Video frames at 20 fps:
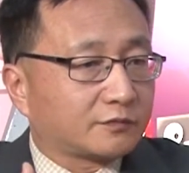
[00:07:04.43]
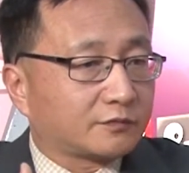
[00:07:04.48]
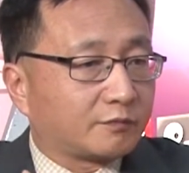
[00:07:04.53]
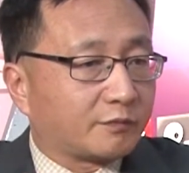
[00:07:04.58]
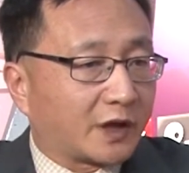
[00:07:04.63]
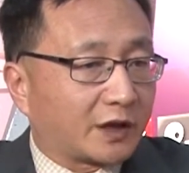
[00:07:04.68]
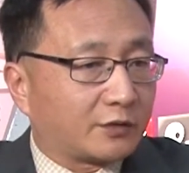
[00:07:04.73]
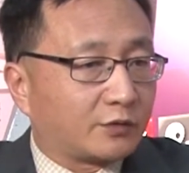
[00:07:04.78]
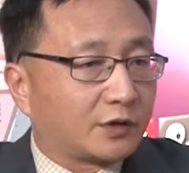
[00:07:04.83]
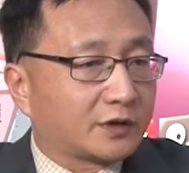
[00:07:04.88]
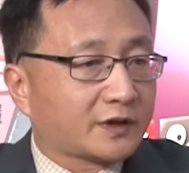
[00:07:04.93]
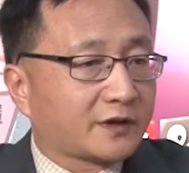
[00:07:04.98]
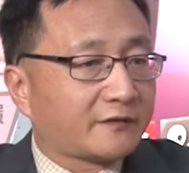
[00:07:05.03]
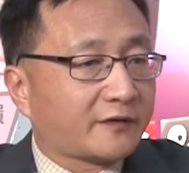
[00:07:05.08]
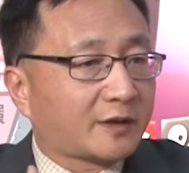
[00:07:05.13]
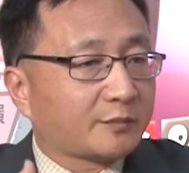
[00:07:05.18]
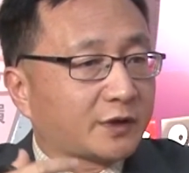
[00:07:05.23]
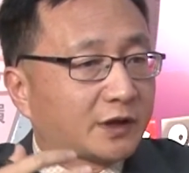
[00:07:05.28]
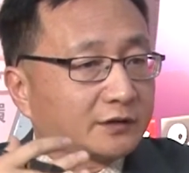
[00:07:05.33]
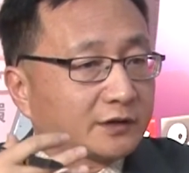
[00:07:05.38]
美国这
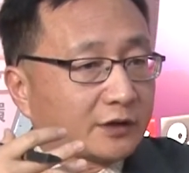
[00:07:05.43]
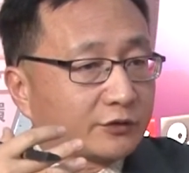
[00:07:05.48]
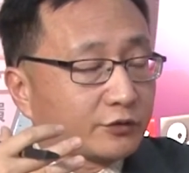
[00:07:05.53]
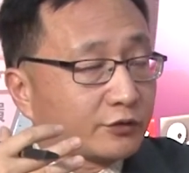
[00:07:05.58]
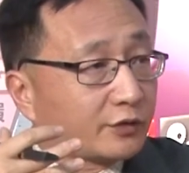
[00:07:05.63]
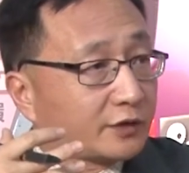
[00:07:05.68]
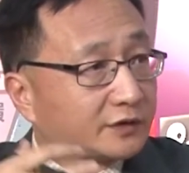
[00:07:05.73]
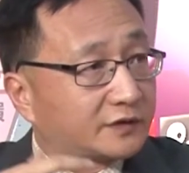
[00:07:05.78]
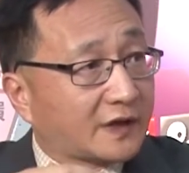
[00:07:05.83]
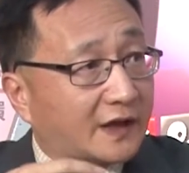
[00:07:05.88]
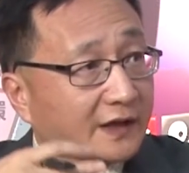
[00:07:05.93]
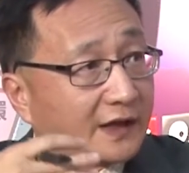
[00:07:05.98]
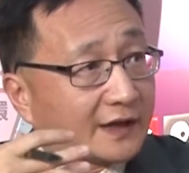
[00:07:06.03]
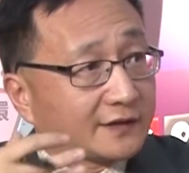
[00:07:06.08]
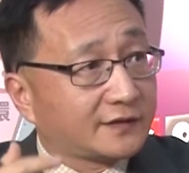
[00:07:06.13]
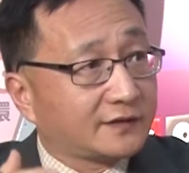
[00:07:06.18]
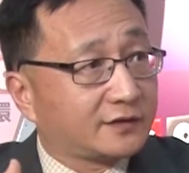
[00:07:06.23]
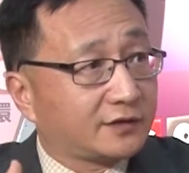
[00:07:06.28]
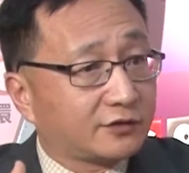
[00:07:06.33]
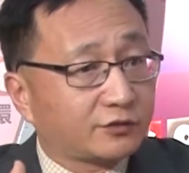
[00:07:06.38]
方面，他就说在他
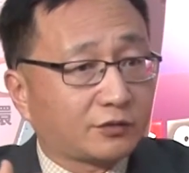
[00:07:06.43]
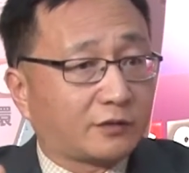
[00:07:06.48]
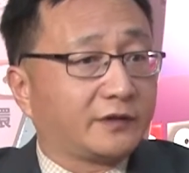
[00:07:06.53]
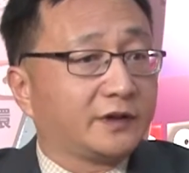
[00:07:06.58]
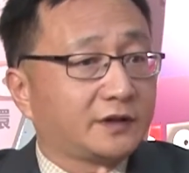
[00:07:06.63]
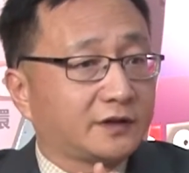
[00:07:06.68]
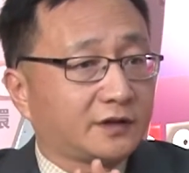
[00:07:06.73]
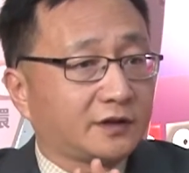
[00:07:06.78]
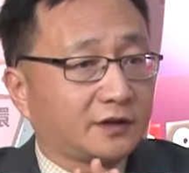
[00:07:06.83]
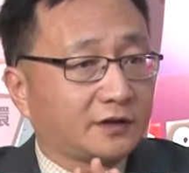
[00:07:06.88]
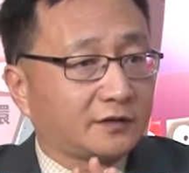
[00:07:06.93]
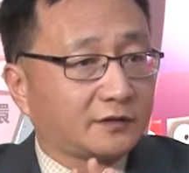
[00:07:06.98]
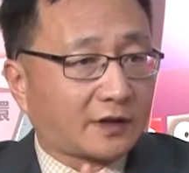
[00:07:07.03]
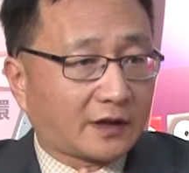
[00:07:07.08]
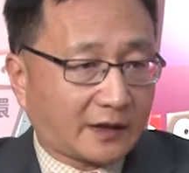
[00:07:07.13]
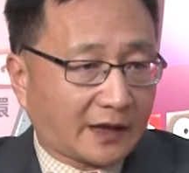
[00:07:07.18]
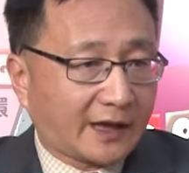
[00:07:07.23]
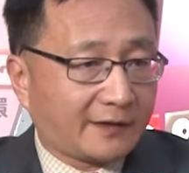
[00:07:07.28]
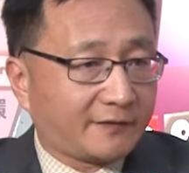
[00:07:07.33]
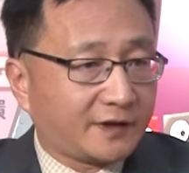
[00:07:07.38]
自己所谓的这个
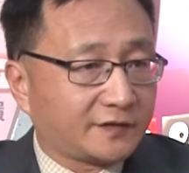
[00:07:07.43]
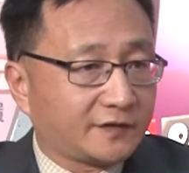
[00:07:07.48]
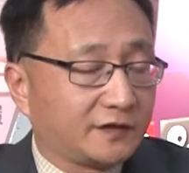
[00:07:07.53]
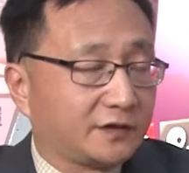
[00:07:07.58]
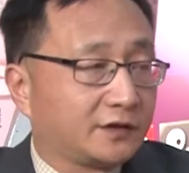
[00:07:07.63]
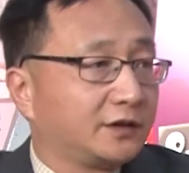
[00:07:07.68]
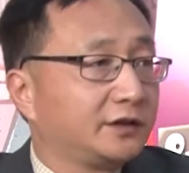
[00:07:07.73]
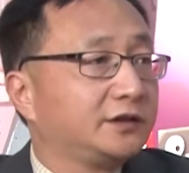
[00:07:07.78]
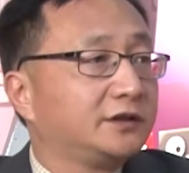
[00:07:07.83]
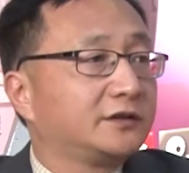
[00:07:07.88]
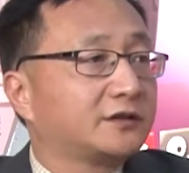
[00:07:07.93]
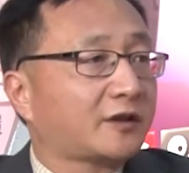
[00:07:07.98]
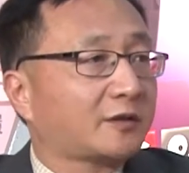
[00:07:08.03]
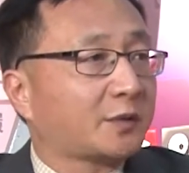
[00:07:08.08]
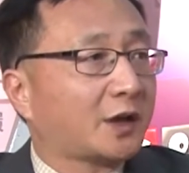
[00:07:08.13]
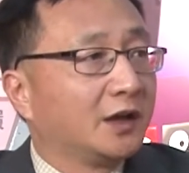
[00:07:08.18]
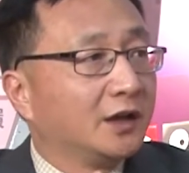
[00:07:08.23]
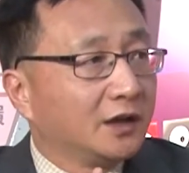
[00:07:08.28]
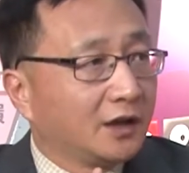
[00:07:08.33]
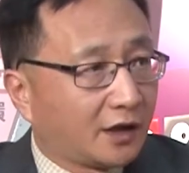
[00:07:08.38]
捍卫自己的利益上
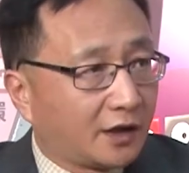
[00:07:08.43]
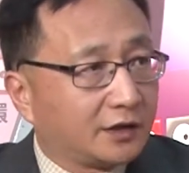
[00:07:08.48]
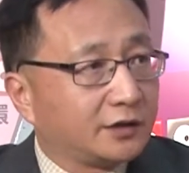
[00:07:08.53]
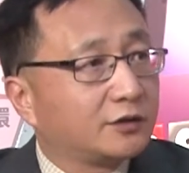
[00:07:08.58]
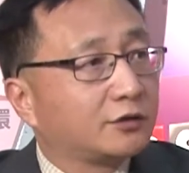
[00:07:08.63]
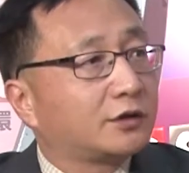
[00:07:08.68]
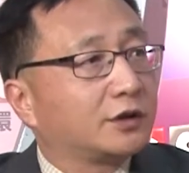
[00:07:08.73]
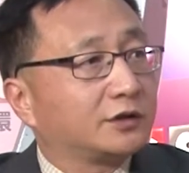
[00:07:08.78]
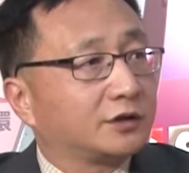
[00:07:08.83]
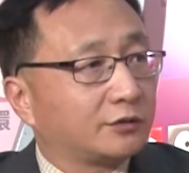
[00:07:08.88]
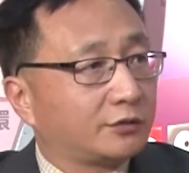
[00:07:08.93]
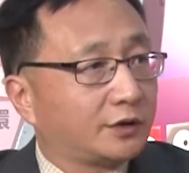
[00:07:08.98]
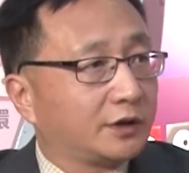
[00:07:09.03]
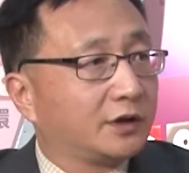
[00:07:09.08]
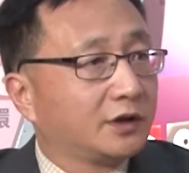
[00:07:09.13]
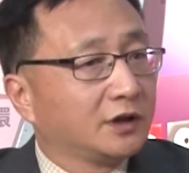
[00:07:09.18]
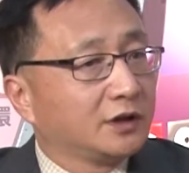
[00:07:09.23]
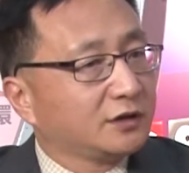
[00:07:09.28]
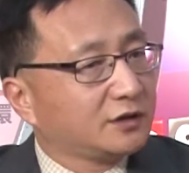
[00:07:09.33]
面，很有可能会，